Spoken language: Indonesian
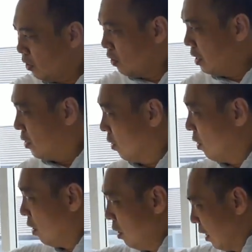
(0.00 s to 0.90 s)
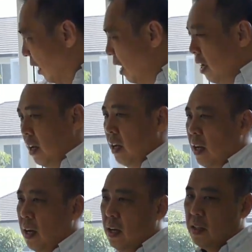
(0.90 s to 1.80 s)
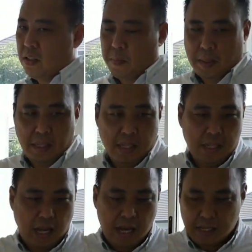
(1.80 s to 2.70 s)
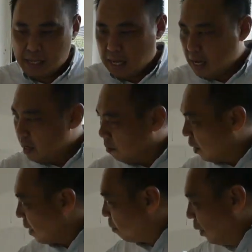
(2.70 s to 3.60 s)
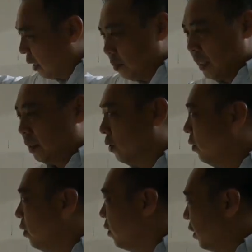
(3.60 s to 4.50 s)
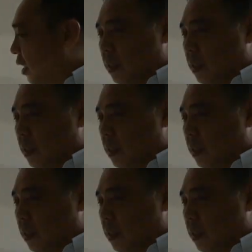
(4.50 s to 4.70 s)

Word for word: koridor ya, seperti area melebar begitu, yang